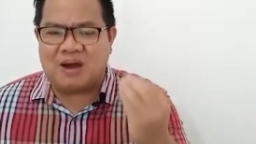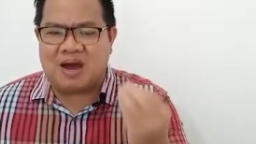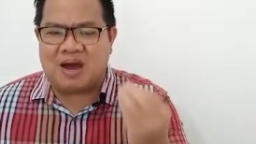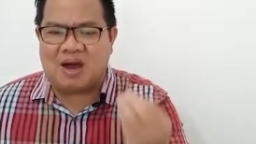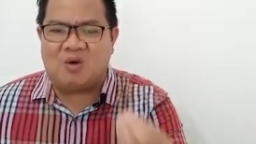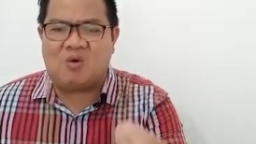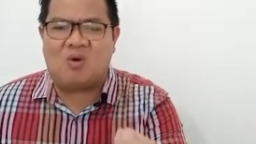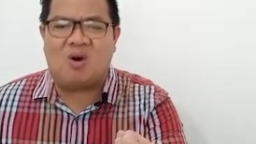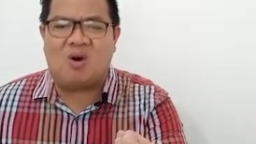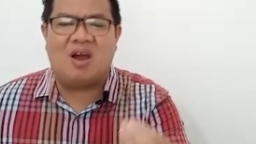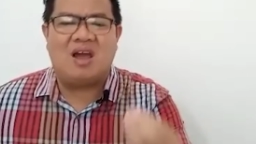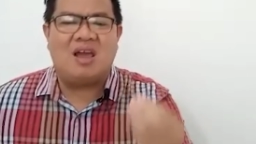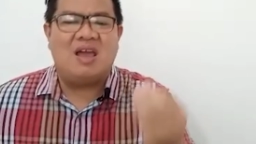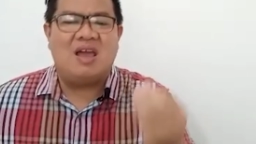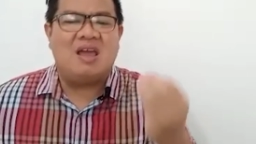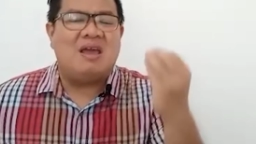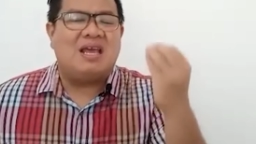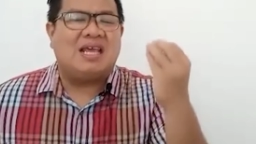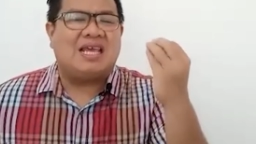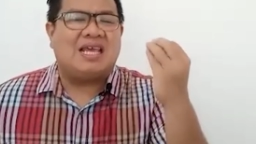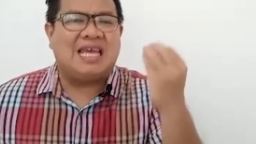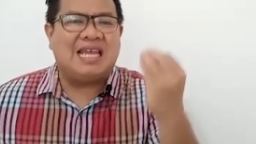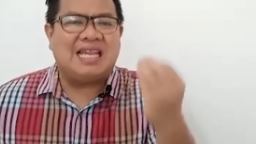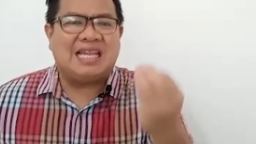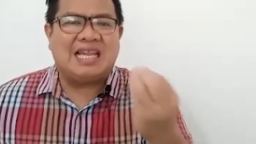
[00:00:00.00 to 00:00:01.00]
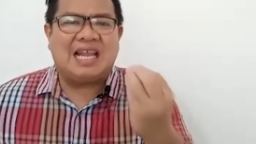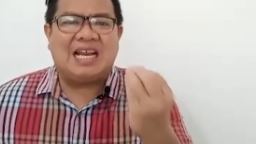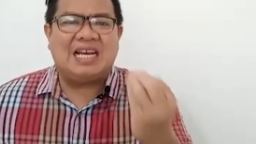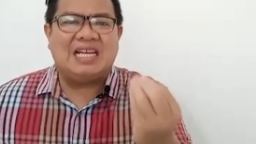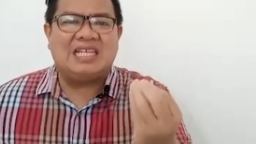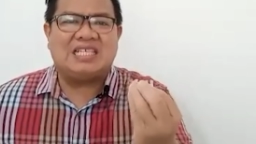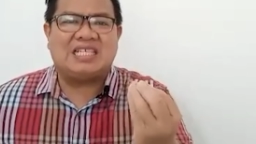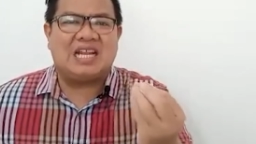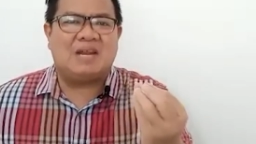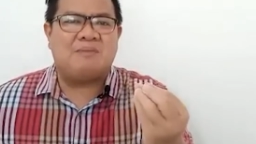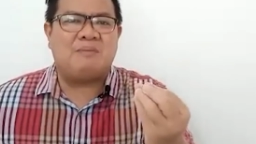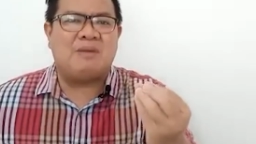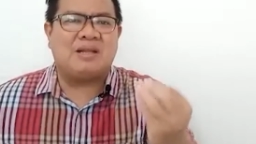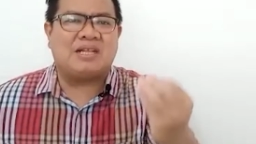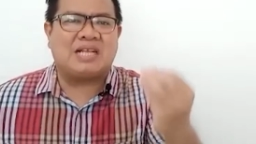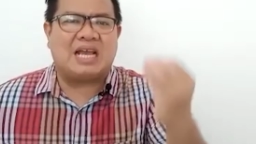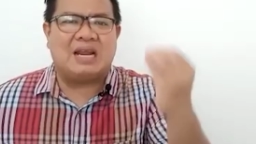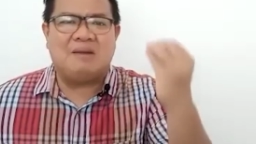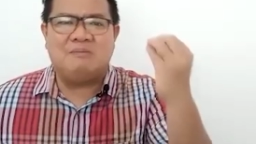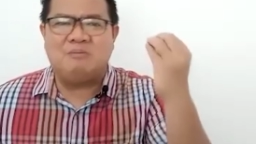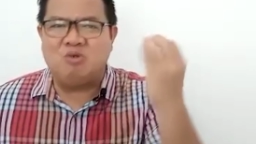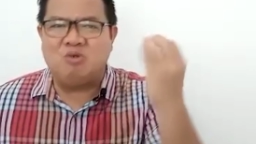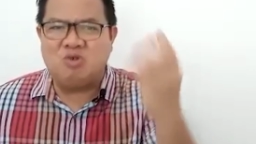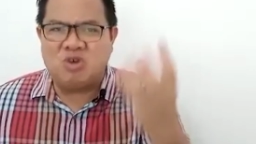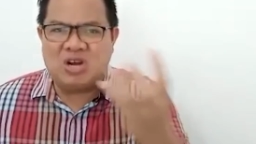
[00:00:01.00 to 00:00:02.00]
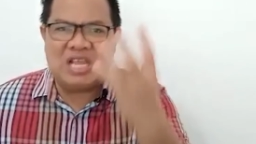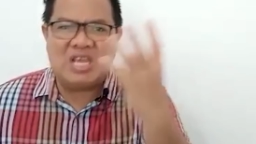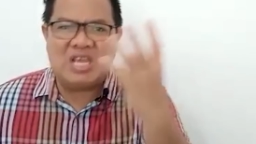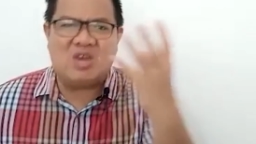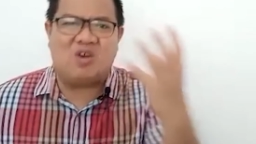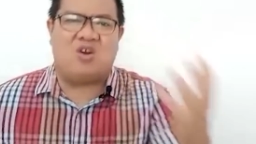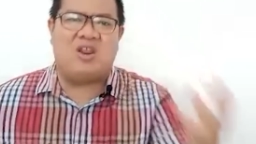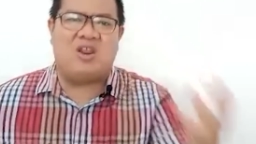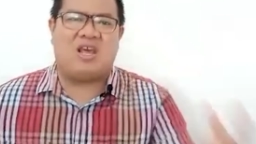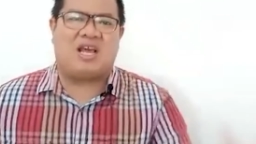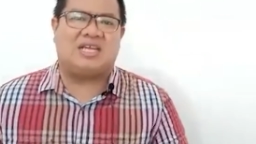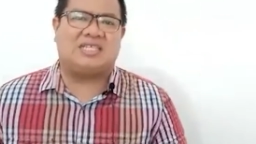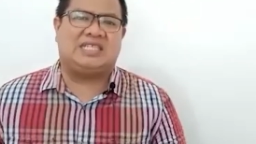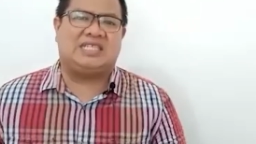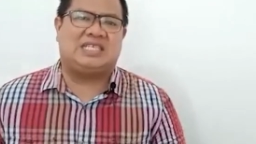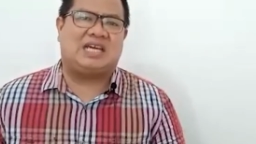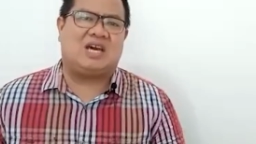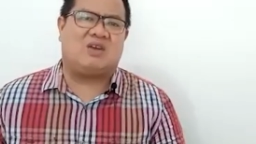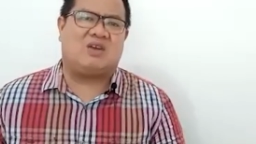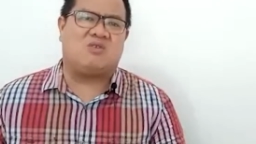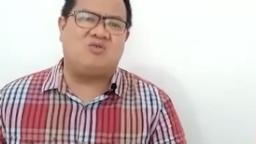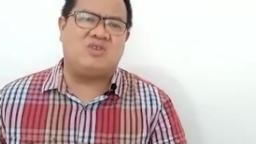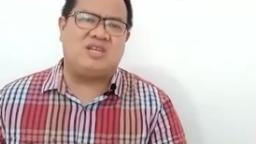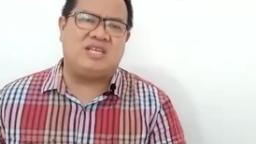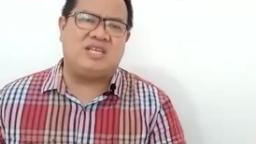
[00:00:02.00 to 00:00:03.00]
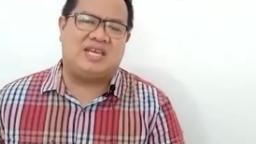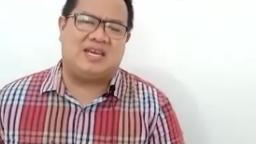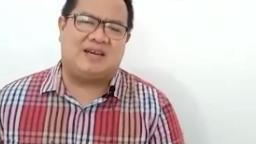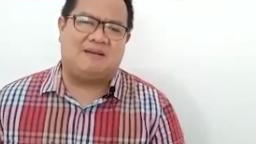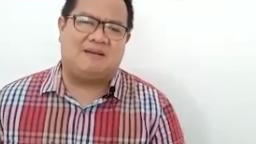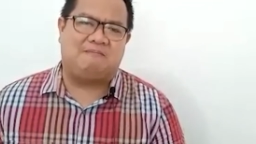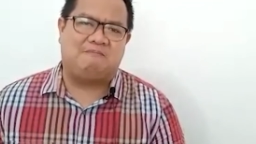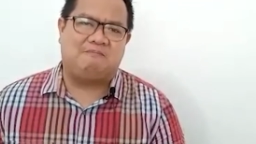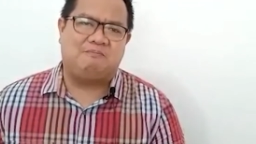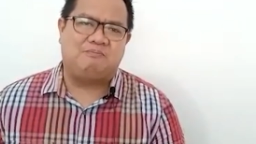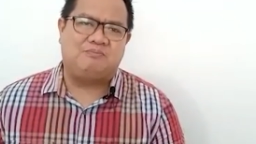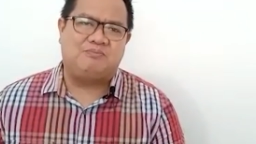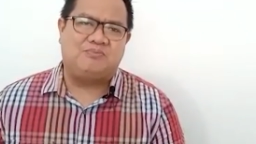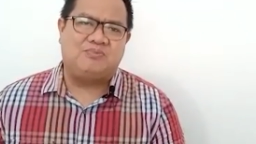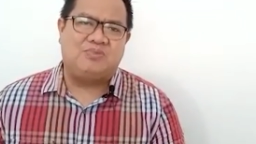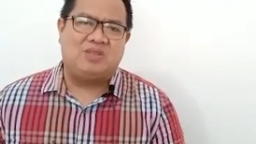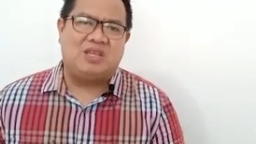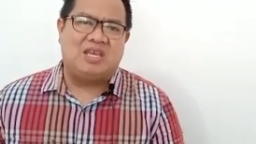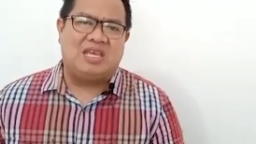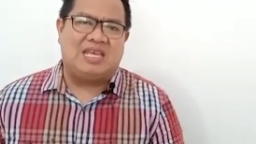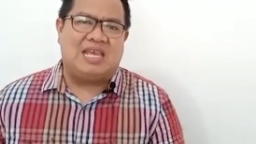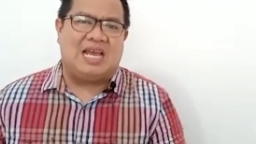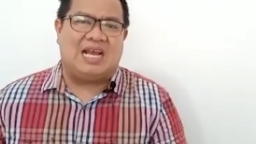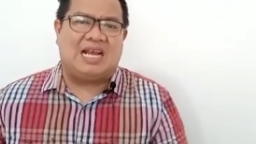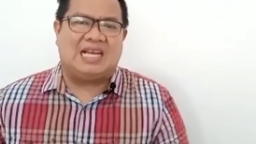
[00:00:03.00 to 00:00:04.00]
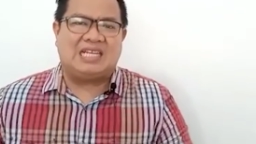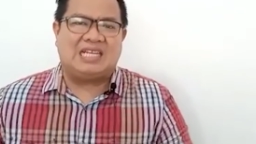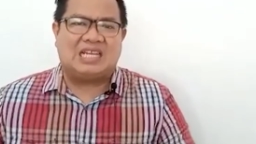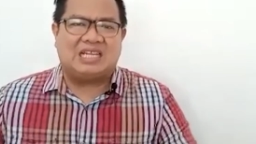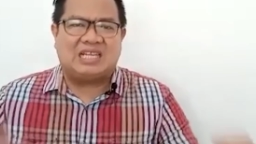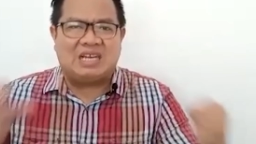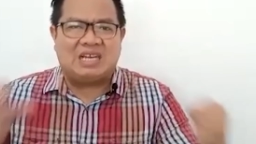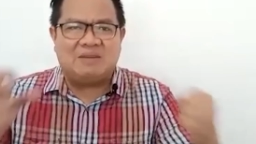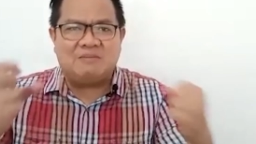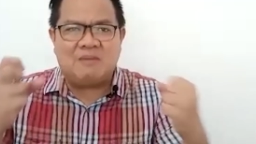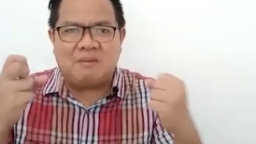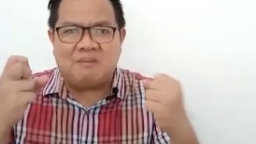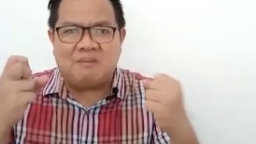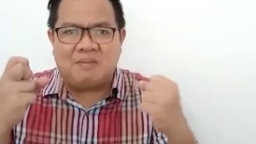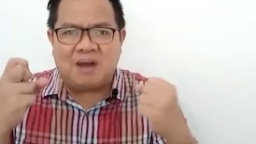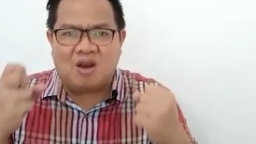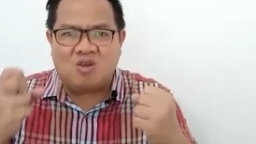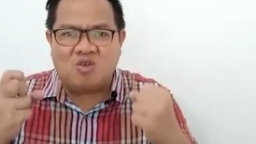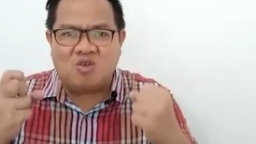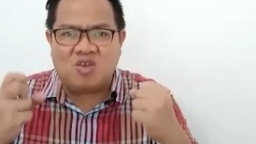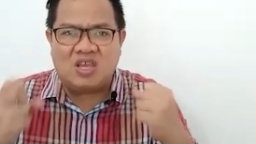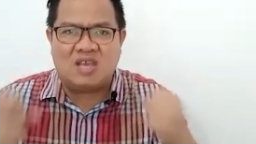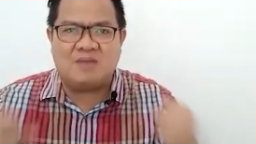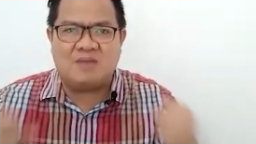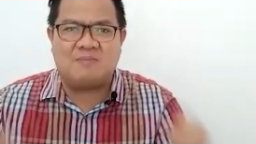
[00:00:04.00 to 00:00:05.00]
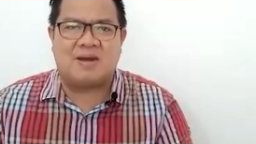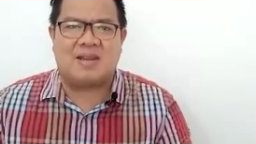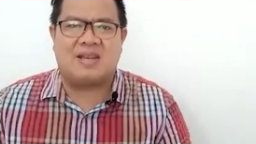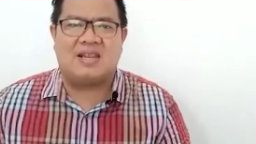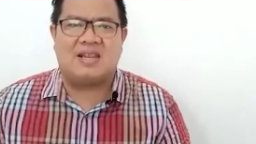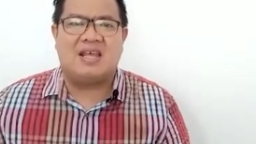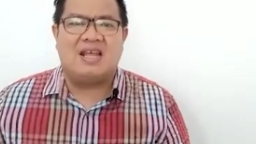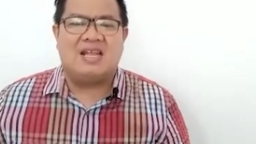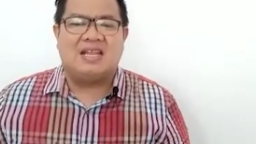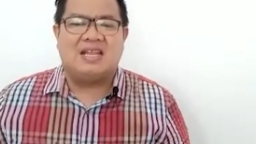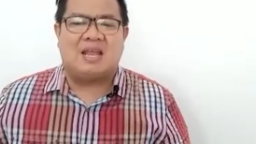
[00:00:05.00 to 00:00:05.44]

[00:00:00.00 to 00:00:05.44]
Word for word: bahwa kita diselamatkan murni oleh kasih karunia yang kita terima melalui iman.